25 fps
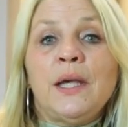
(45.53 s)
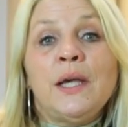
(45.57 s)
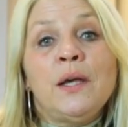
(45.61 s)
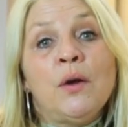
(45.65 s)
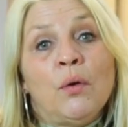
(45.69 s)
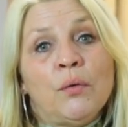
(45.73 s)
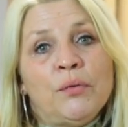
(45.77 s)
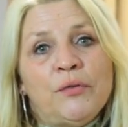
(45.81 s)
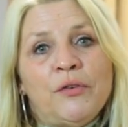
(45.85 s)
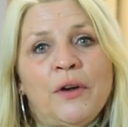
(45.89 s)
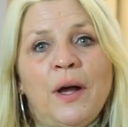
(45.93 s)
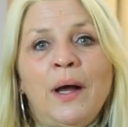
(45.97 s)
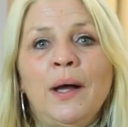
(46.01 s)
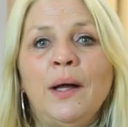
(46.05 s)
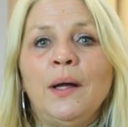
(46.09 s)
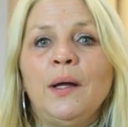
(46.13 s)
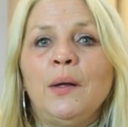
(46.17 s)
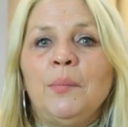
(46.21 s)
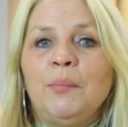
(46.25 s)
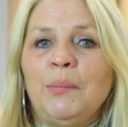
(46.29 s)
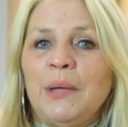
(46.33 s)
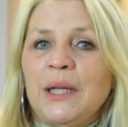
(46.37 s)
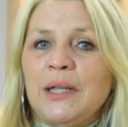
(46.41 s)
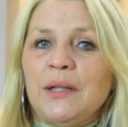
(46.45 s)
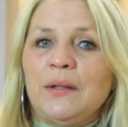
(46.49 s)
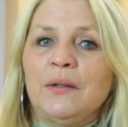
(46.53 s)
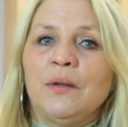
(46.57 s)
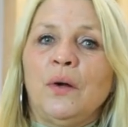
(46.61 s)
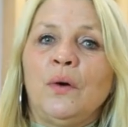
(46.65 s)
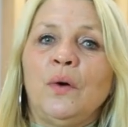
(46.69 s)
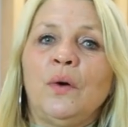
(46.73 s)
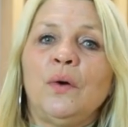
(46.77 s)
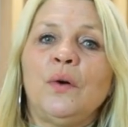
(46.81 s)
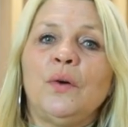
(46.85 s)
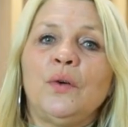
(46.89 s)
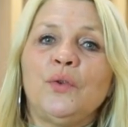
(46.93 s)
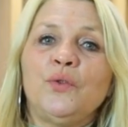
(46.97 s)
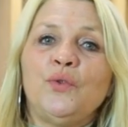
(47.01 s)
Et enfin,
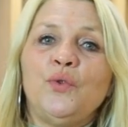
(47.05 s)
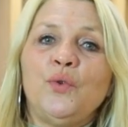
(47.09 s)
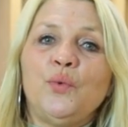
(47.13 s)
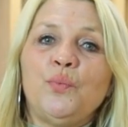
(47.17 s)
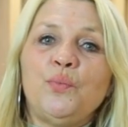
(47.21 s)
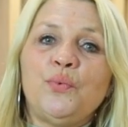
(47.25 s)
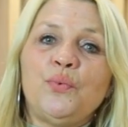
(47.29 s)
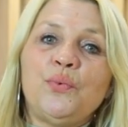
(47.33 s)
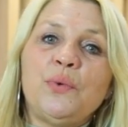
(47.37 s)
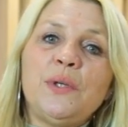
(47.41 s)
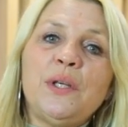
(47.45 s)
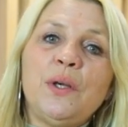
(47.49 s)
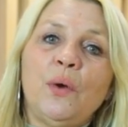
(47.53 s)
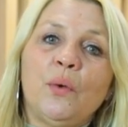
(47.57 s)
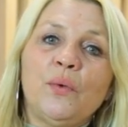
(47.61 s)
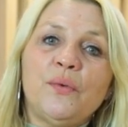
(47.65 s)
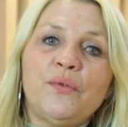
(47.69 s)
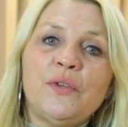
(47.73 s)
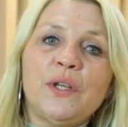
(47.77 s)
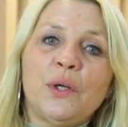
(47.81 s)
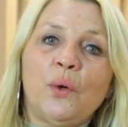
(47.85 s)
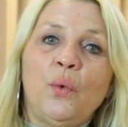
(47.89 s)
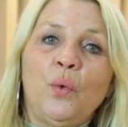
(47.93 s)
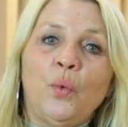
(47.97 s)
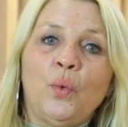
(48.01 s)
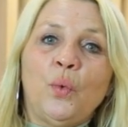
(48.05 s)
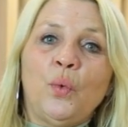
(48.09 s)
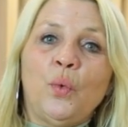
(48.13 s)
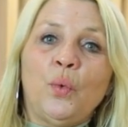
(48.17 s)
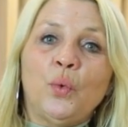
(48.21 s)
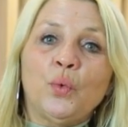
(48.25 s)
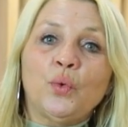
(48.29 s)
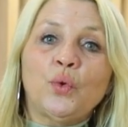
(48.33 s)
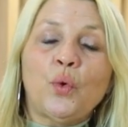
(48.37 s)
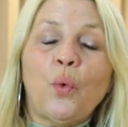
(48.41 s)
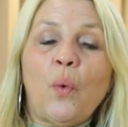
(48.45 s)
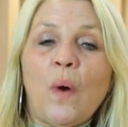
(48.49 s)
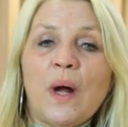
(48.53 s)
maintenant, depuis
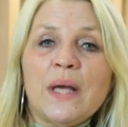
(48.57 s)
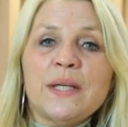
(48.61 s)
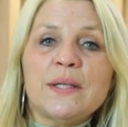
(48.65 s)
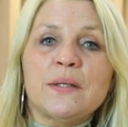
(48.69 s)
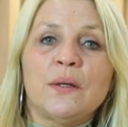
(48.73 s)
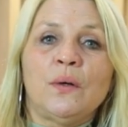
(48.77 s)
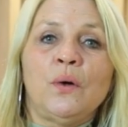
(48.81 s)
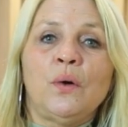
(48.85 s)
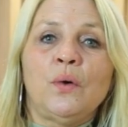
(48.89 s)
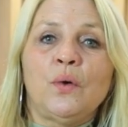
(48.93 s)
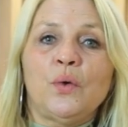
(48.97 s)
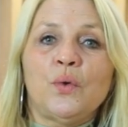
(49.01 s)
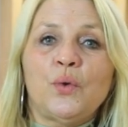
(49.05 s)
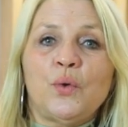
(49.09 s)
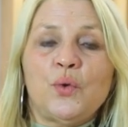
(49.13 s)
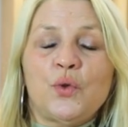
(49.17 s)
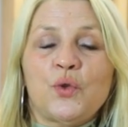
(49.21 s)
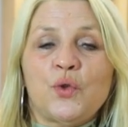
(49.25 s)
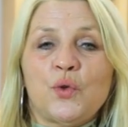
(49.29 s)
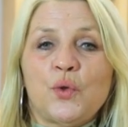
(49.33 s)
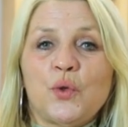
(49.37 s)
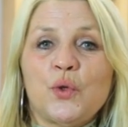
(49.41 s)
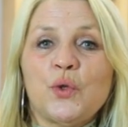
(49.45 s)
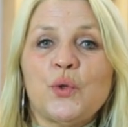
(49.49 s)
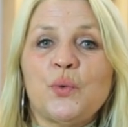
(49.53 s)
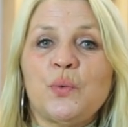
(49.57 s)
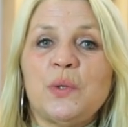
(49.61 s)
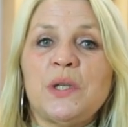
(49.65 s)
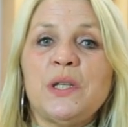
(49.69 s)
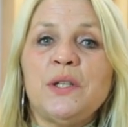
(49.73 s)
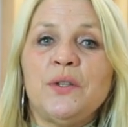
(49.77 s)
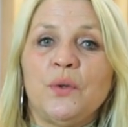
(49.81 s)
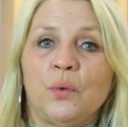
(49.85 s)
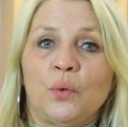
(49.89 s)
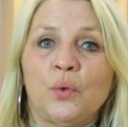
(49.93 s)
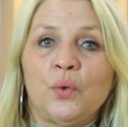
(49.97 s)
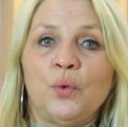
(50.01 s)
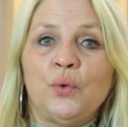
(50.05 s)
environ trois ans, euh, je suis
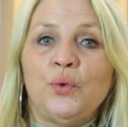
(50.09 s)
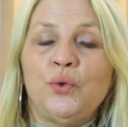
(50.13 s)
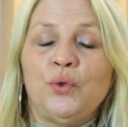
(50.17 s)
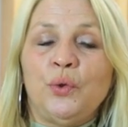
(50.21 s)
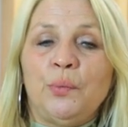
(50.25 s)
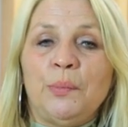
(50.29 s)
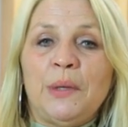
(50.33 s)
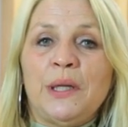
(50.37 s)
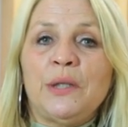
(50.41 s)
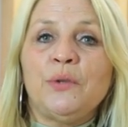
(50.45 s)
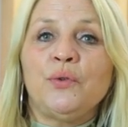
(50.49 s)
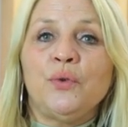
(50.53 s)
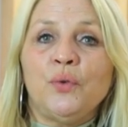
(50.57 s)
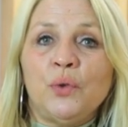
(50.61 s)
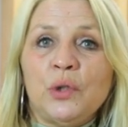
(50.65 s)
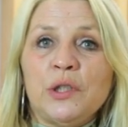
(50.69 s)
dans le domaine de